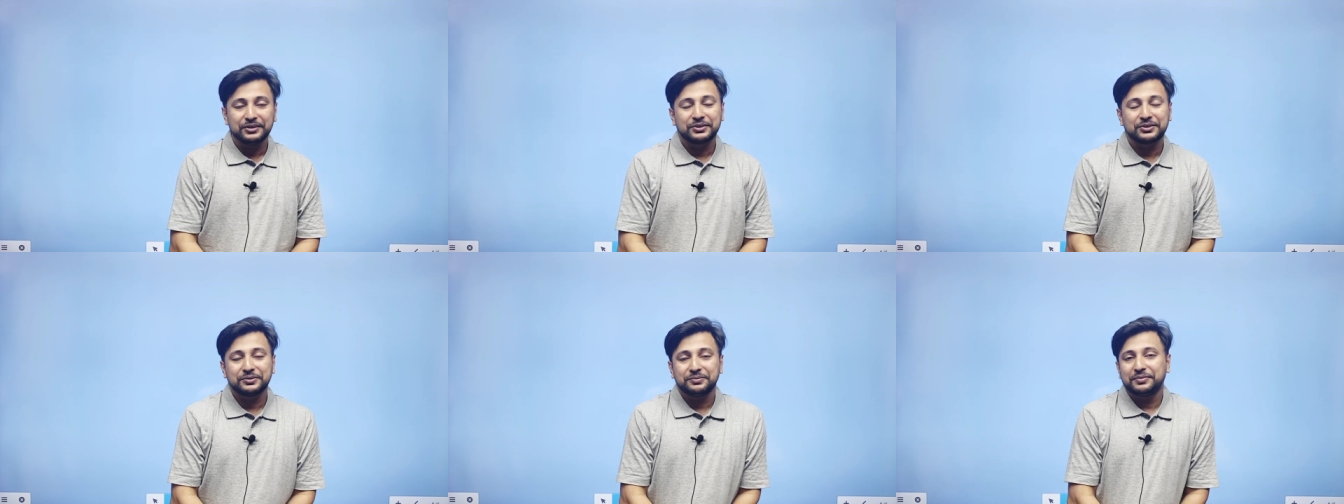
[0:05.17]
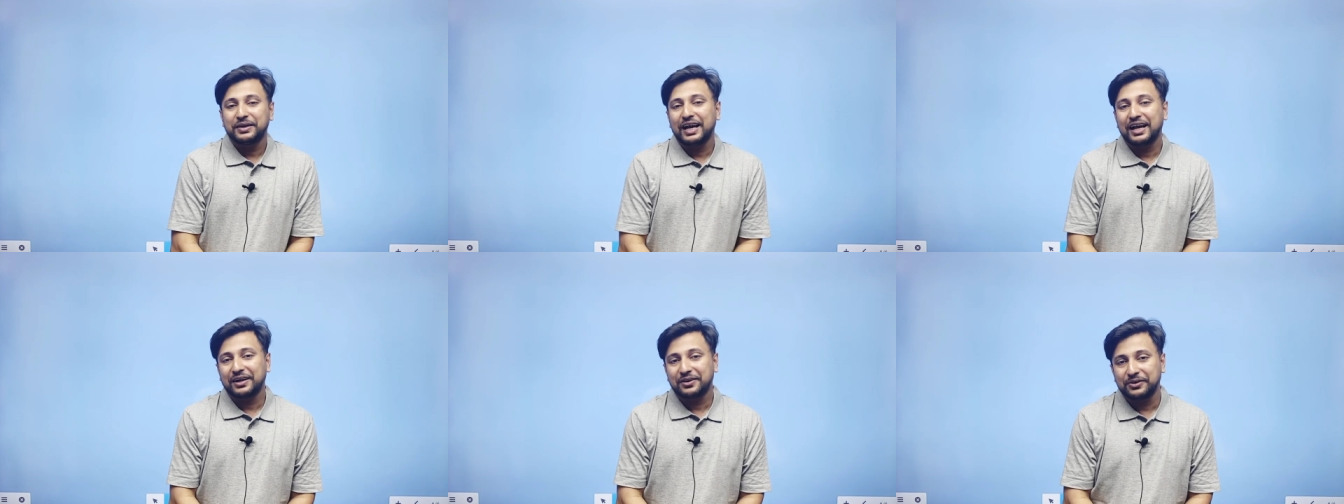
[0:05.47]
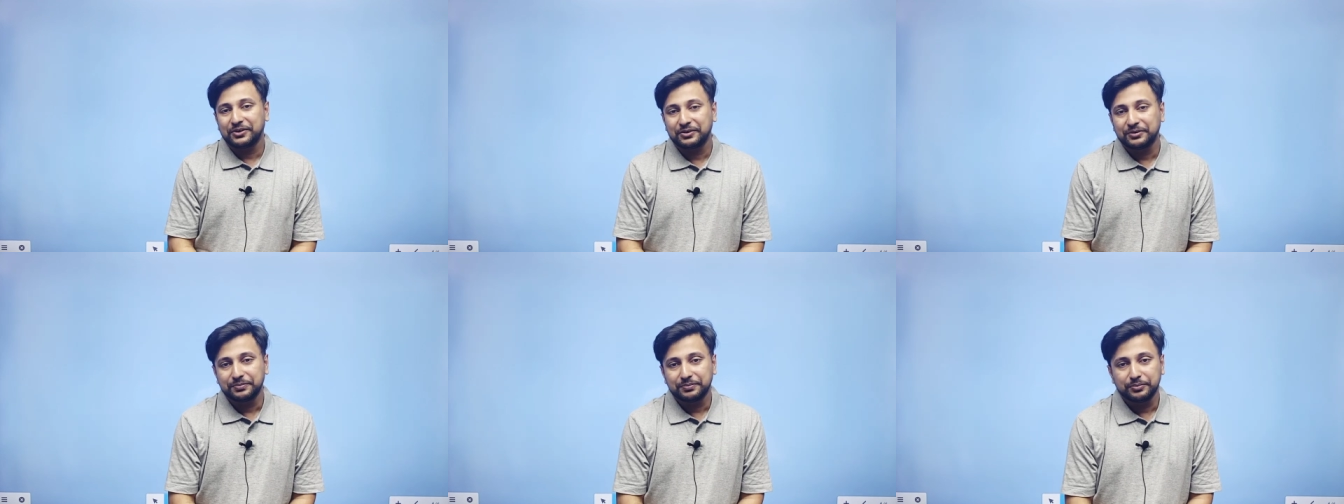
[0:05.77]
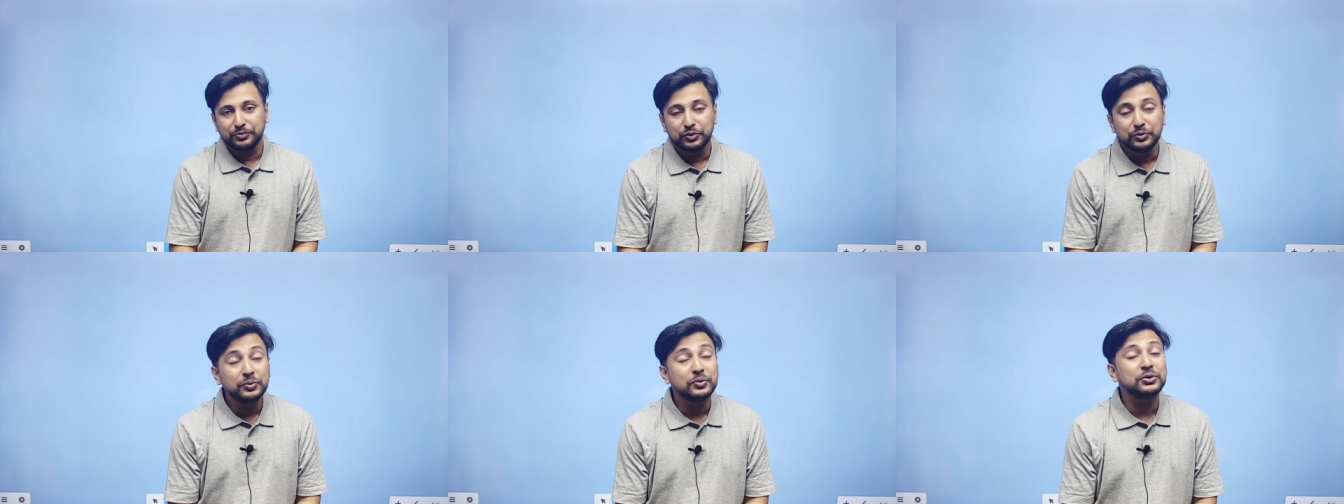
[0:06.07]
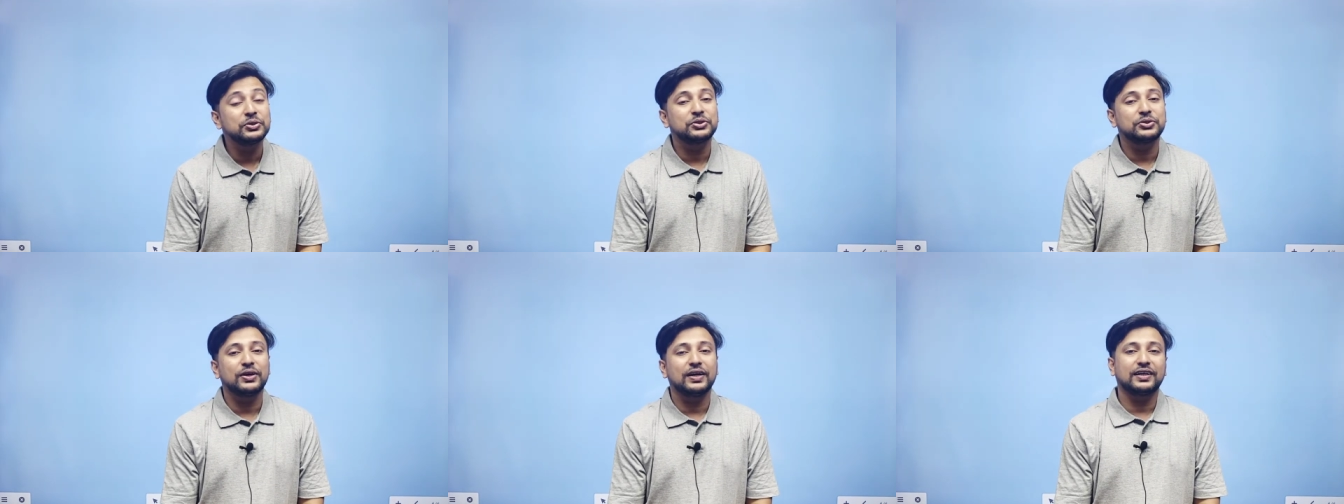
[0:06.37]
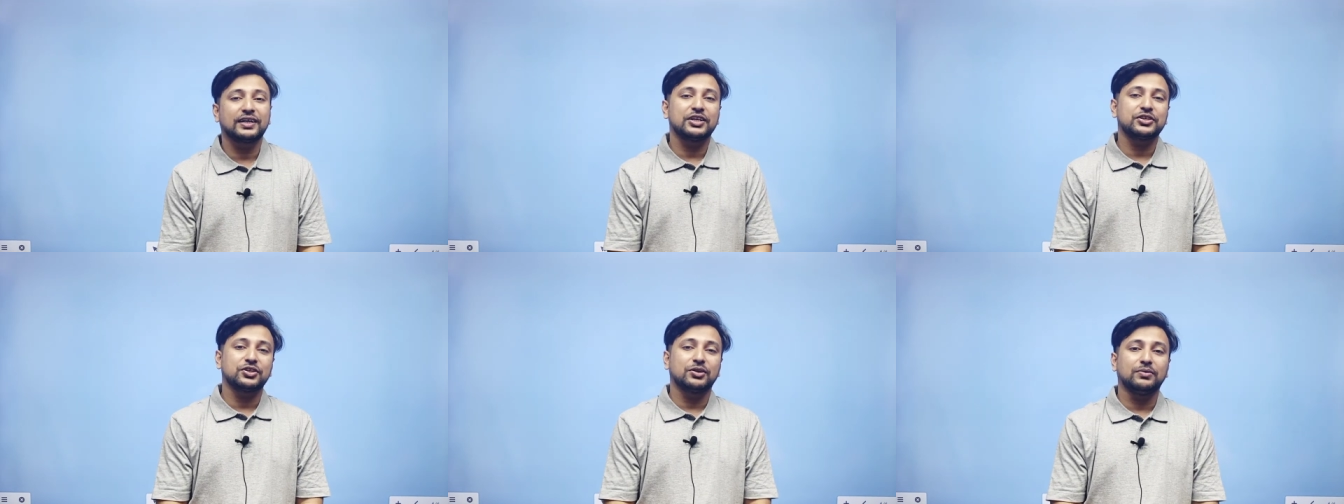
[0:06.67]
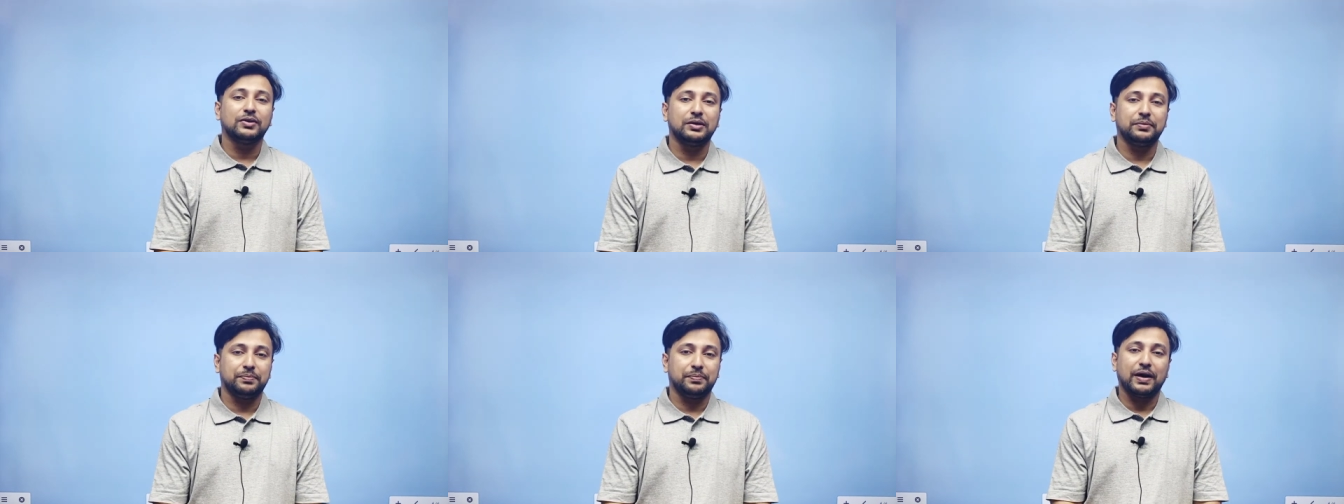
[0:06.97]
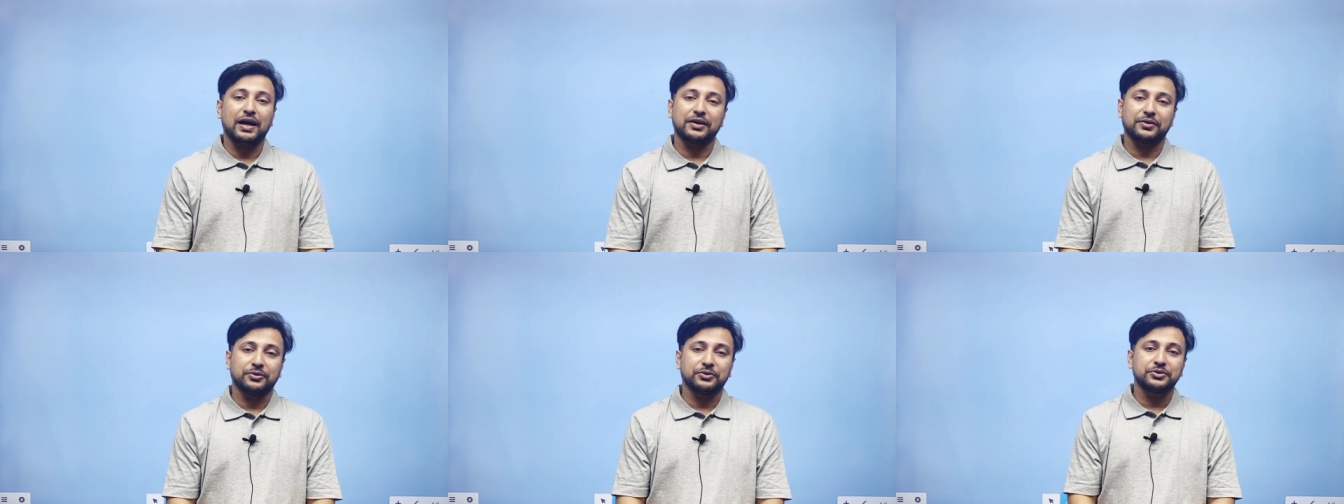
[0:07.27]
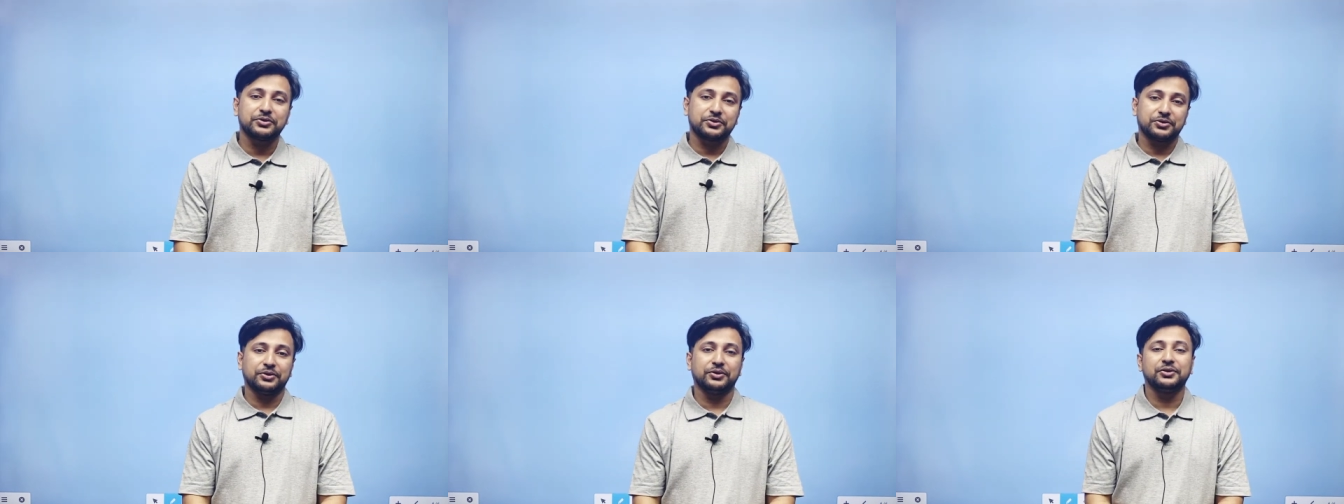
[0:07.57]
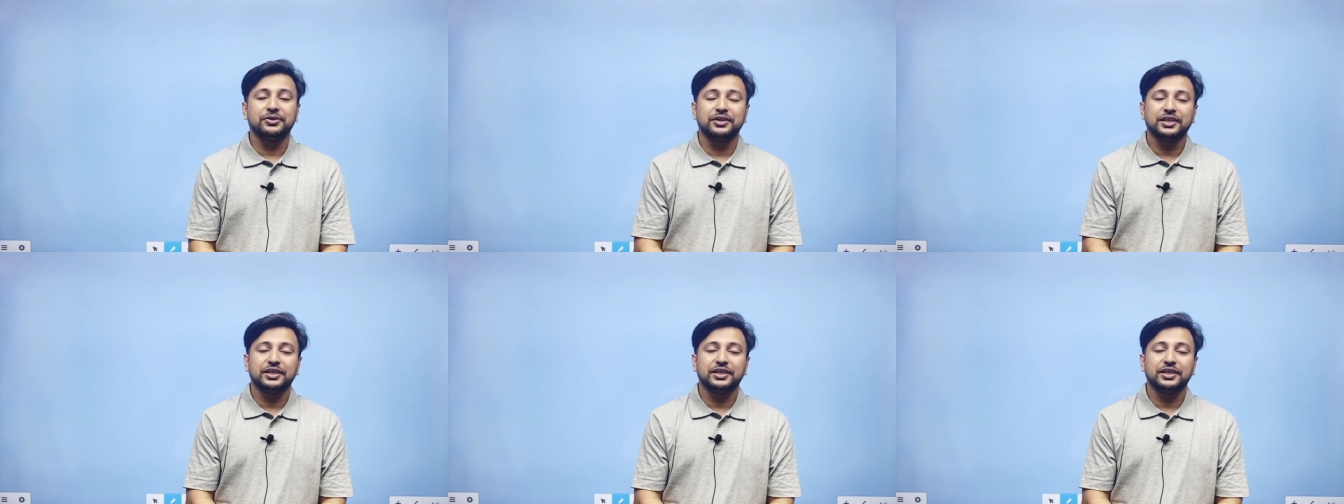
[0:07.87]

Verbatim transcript: তোমরা এখন মুমূর্ষ একটা সময় পার করছো